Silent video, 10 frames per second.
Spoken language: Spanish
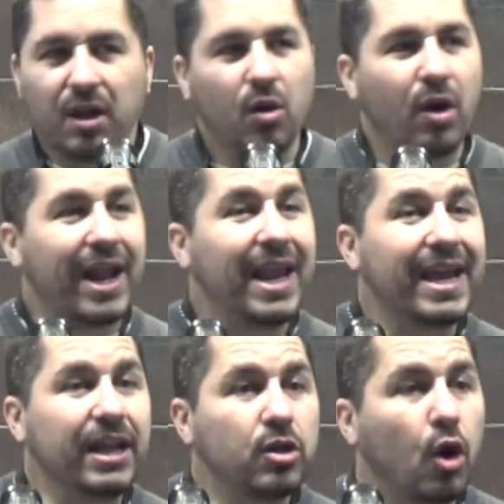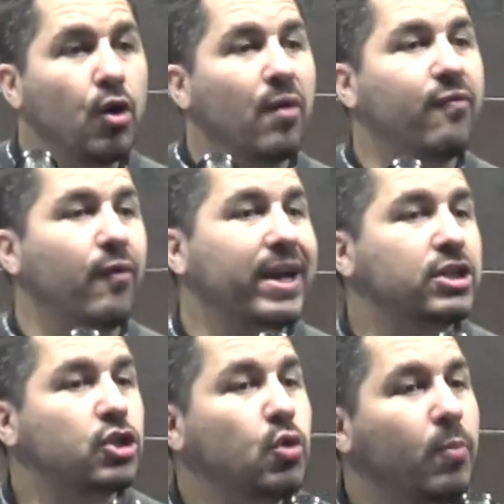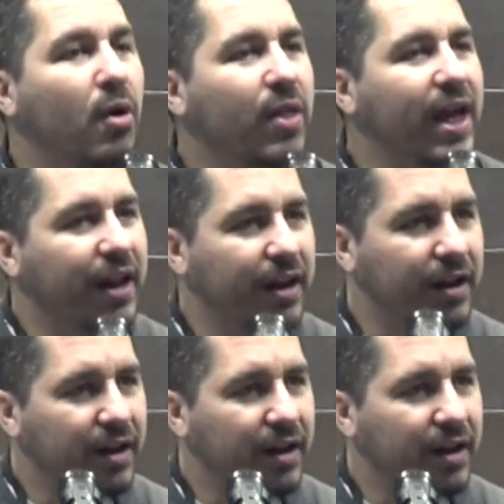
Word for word: lo que le quitó no fue su poder,